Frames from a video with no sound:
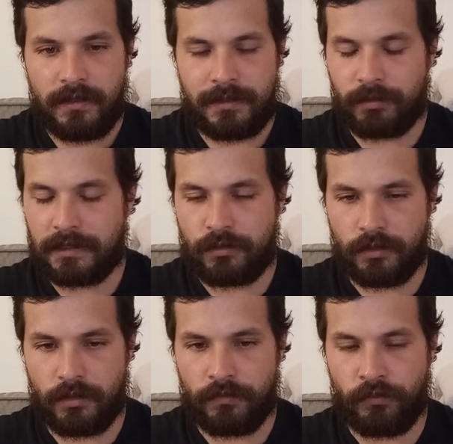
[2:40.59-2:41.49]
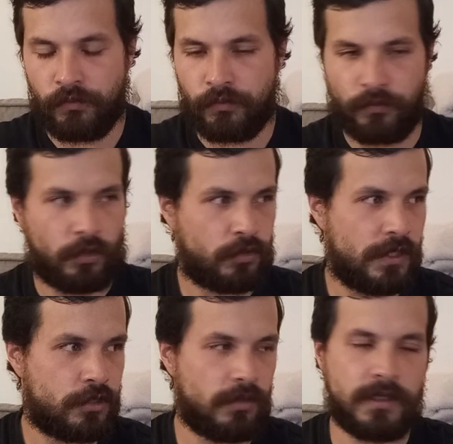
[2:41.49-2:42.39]
C'est pour ça que lorsque
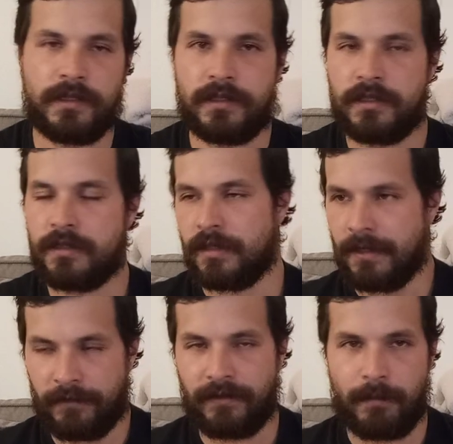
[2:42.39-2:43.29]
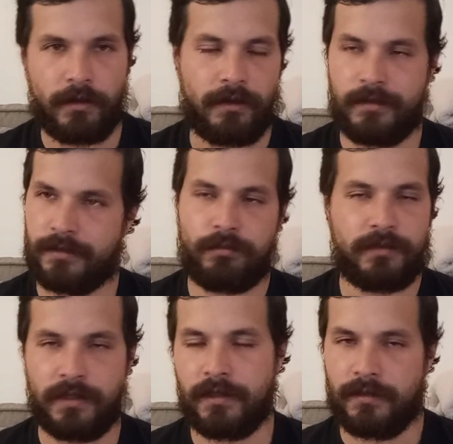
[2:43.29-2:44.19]
les gens ils disent les femmes, ah,
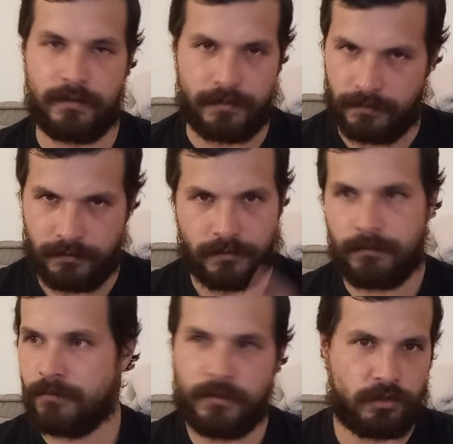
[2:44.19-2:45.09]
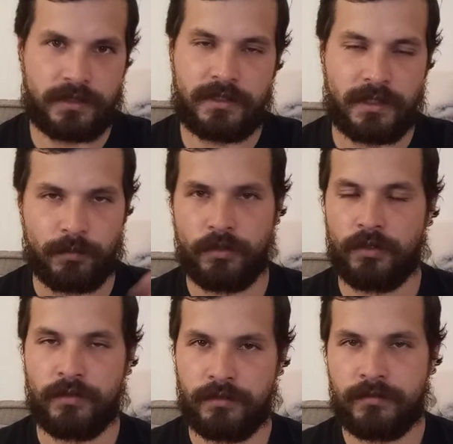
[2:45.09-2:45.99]
toutes des, euh, choisissez le mot
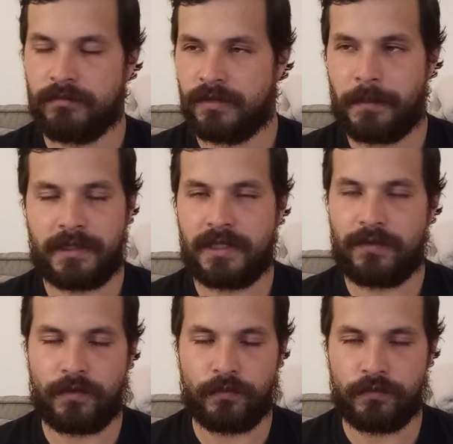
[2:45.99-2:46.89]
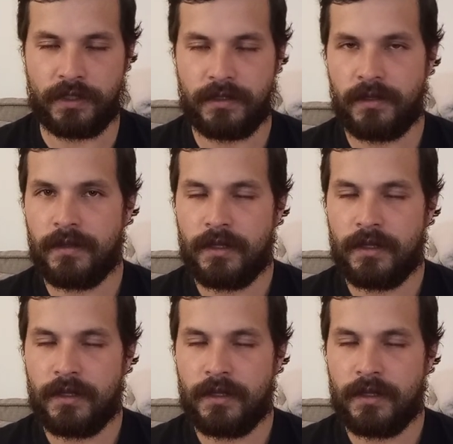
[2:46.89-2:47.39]
euh, dépréciatif que vous voulez.